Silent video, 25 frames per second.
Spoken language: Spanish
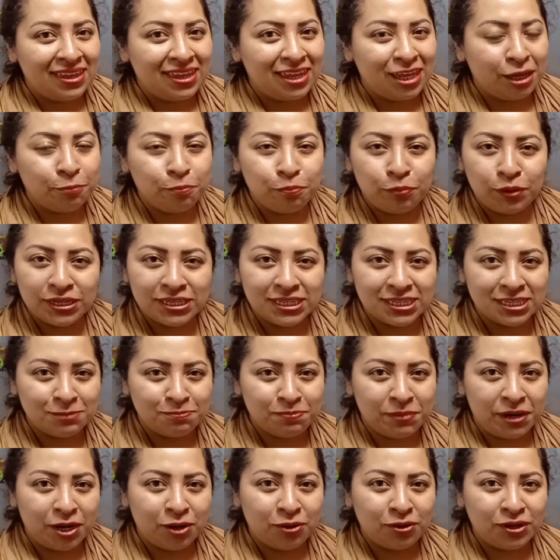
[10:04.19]
Y pues
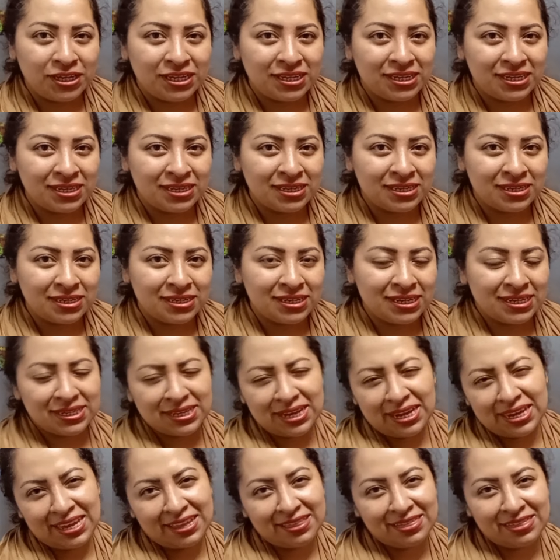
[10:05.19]
espero y les
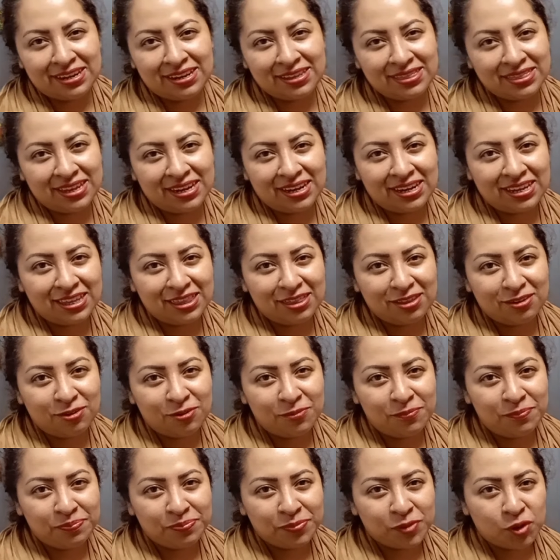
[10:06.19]
haya
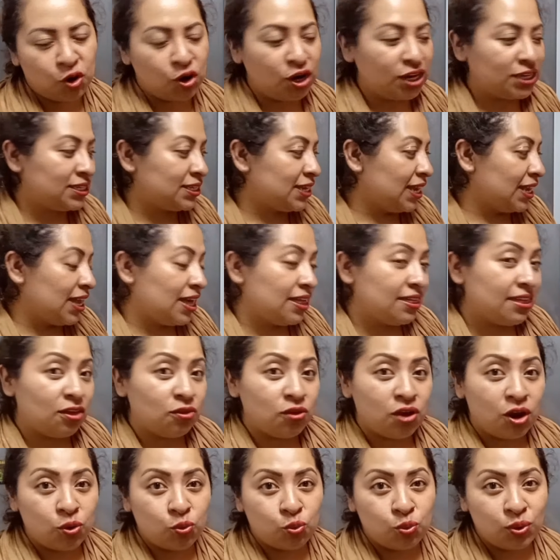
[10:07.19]
entretenido o les haya
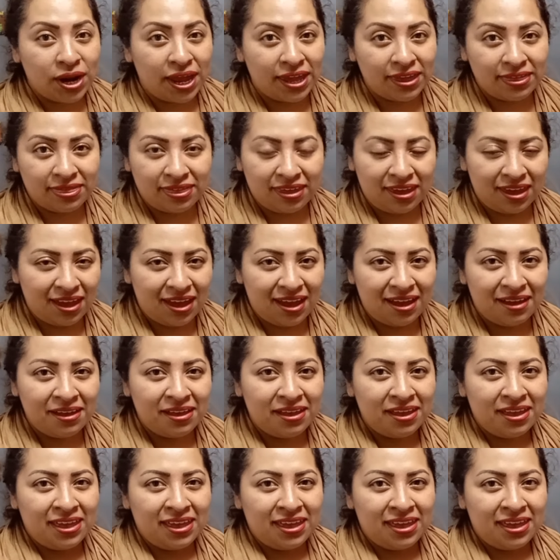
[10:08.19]
dado alguna idea.